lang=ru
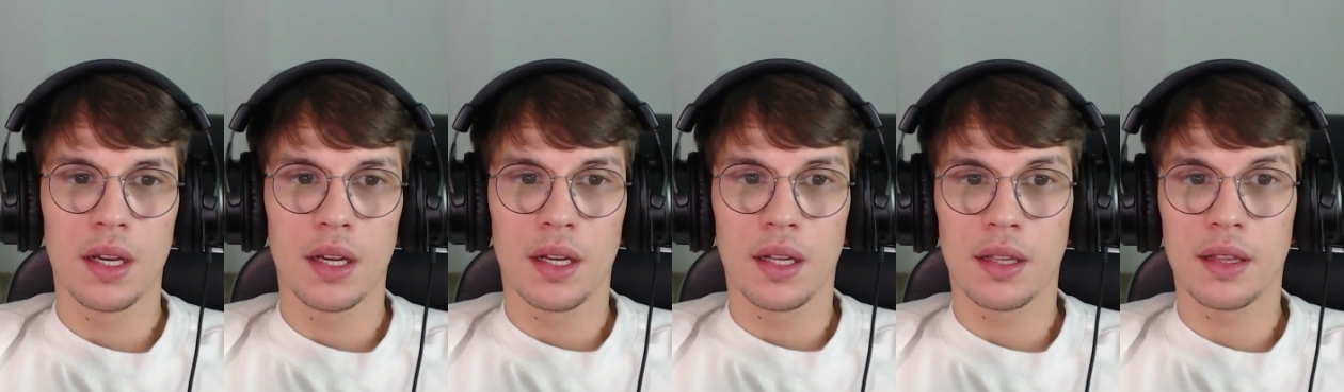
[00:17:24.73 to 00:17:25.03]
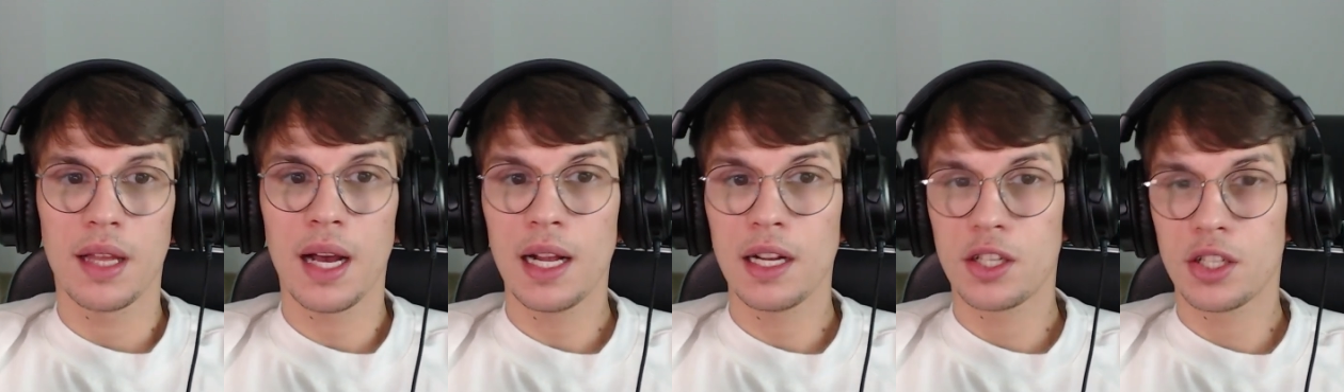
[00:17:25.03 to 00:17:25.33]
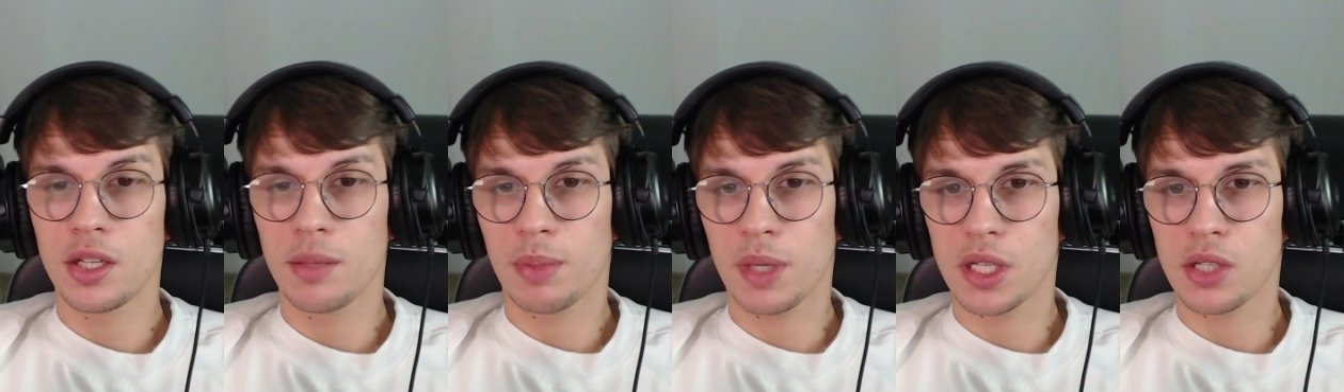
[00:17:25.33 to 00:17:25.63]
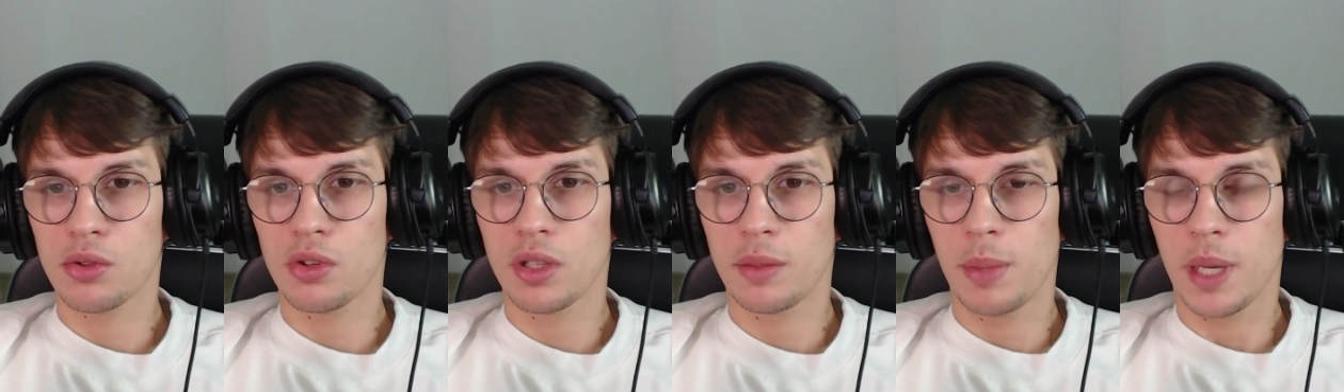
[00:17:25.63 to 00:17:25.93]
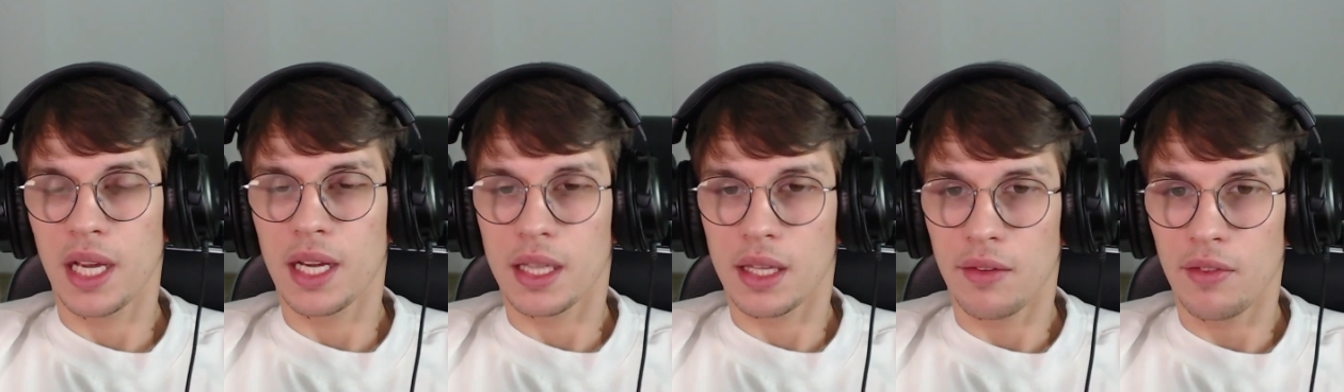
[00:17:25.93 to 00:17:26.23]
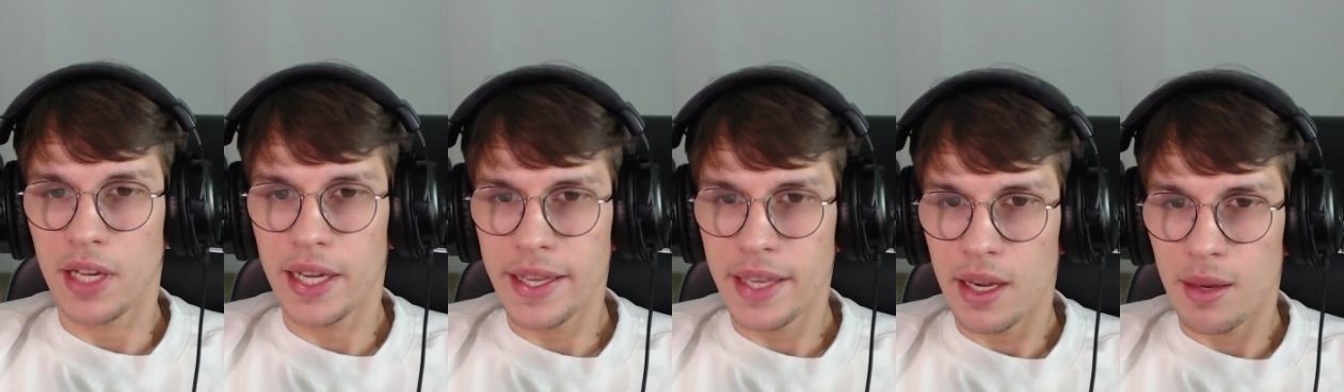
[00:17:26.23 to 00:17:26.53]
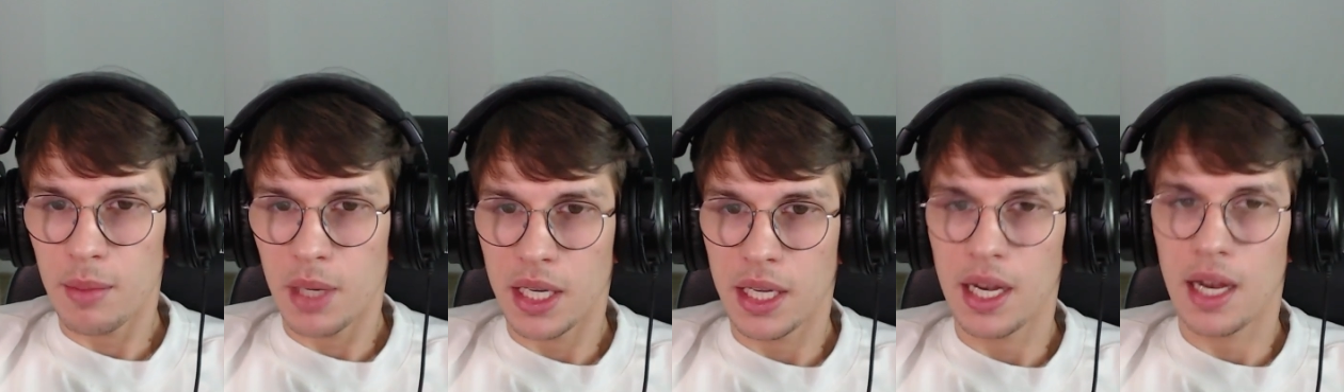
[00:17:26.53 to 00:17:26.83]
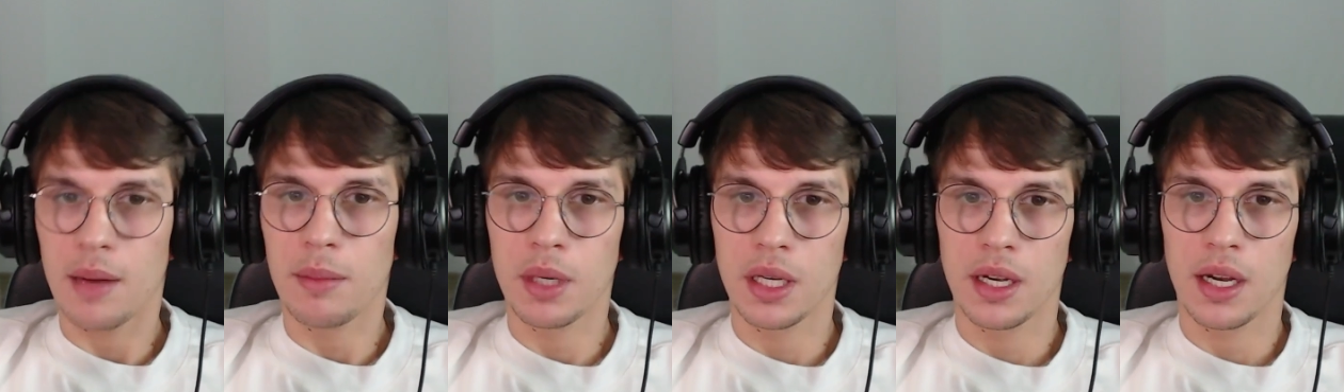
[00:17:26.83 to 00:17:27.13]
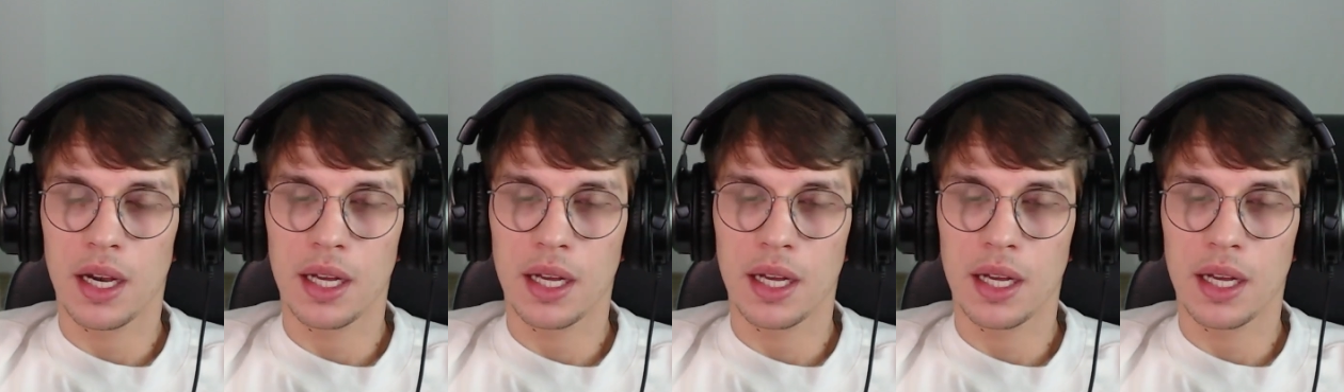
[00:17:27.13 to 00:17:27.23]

Дальше происходит приготовление амальгамы.